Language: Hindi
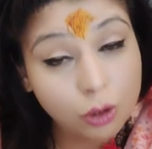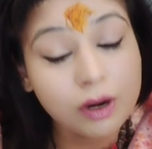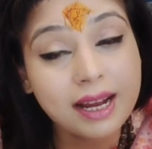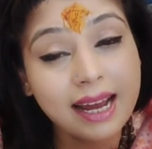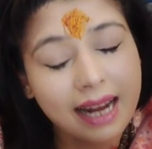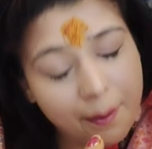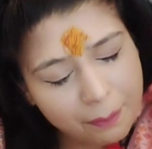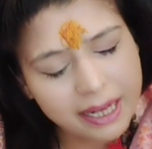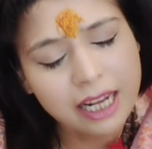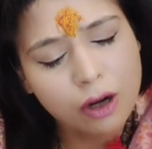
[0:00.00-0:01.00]
जुड़कर
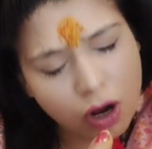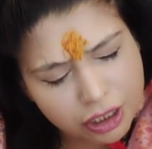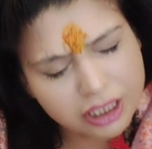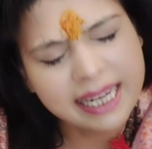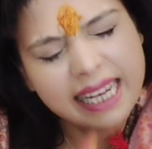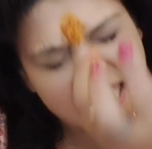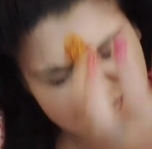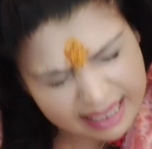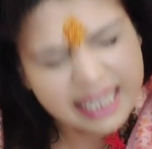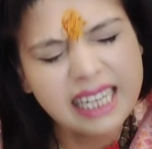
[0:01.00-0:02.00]
अपनी रोशनी
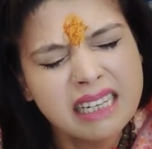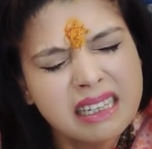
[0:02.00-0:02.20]
इतनी